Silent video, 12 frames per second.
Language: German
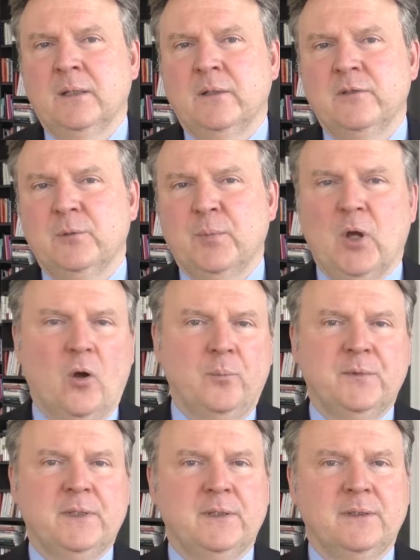sich
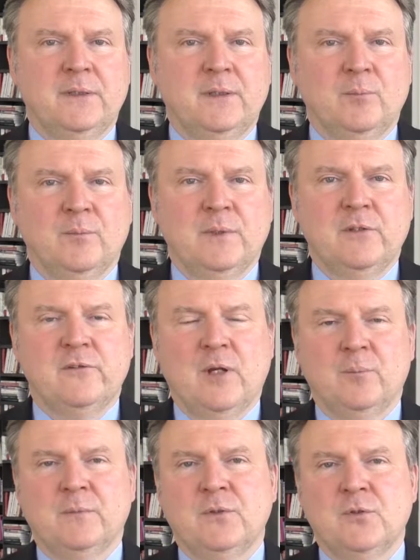behauptet im
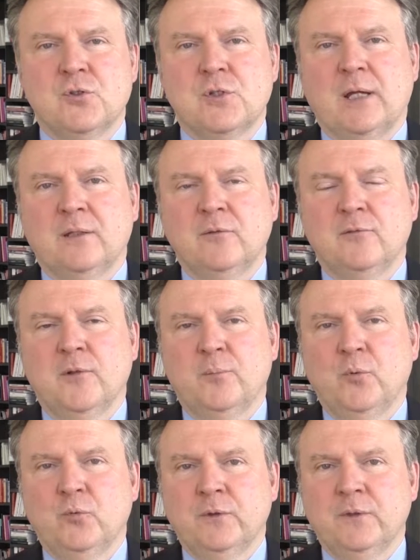gesamten
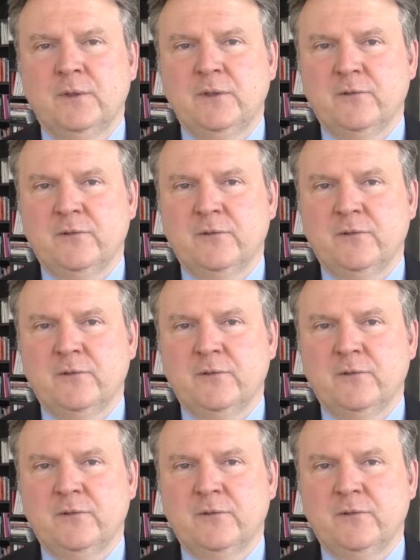Staatenverbund,